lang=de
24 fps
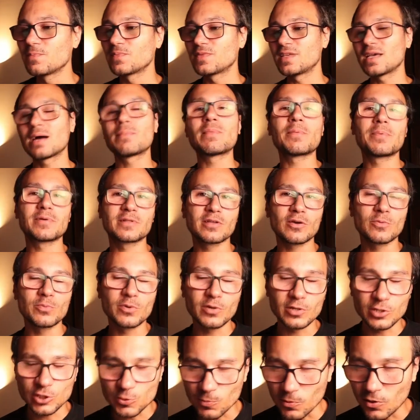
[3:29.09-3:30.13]
Die haben aber
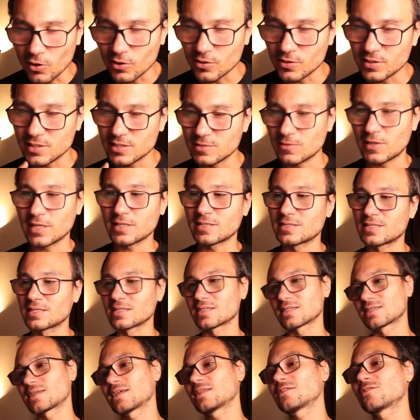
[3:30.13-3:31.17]
darüber gesprochen und das ist vielleicht das
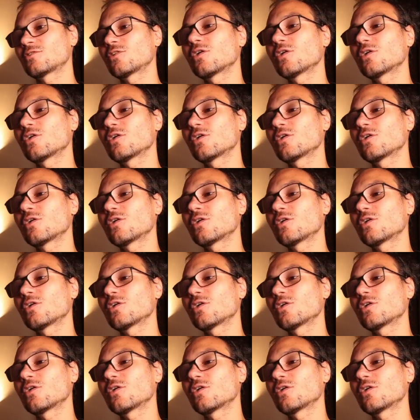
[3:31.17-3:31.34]
Interessante